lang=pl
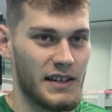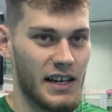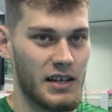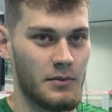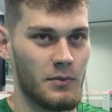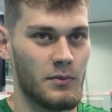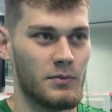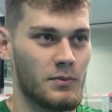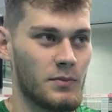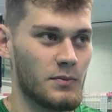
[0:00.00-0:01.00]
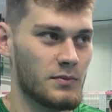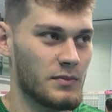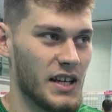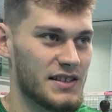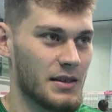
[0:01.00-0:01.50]
takim
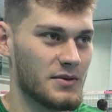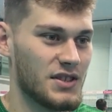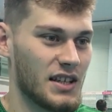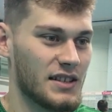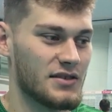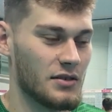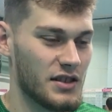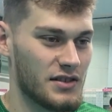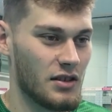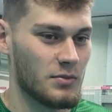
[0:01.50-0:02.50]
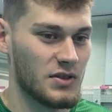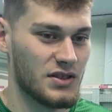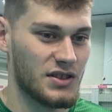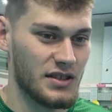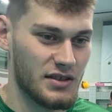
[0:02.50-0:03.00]
miejscem, gdzie co nie zrobisz,
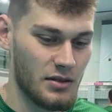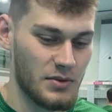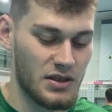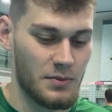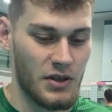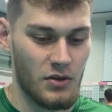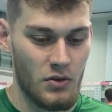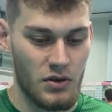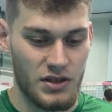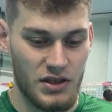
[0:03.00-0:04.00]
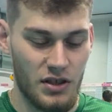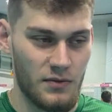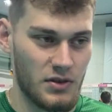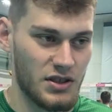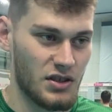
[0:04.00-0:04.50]
zrobisz szybki ruch, gdzie się
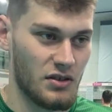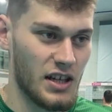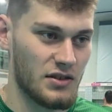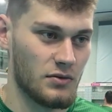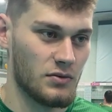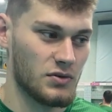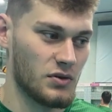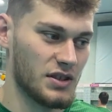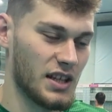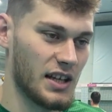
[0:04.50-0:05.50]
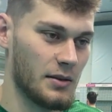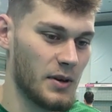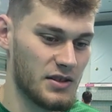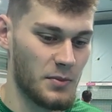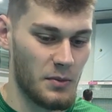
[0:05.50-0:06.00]
odwrócisz, to od razu czujesz taki
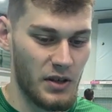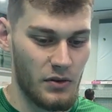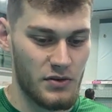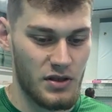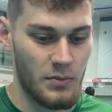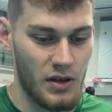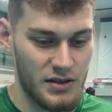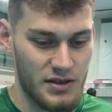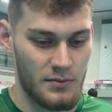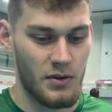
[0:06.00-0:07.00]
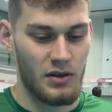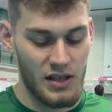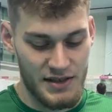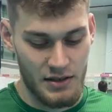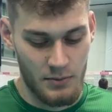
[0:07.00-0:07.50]
bardzo promieniujący,
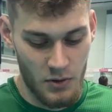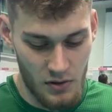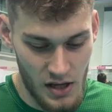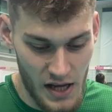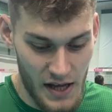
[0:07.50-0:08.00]
bolesny ból.